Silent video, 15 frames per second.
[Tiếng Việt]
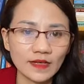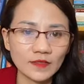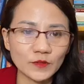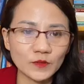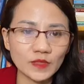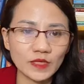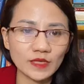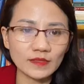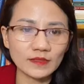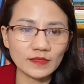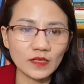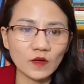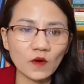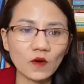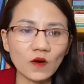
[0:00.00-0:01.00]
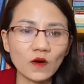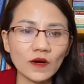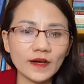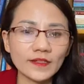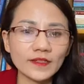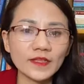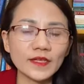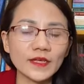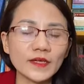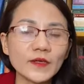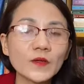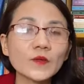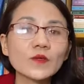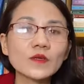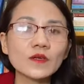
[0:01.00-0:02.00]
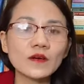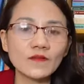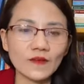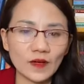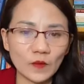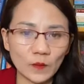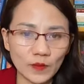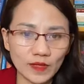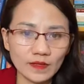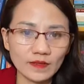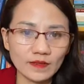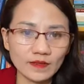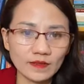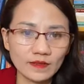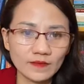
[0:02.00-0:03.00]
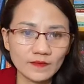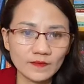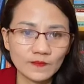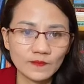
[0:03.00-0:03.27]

và chúng ta sẽ có cái tình yêu thương và lòng biết ơn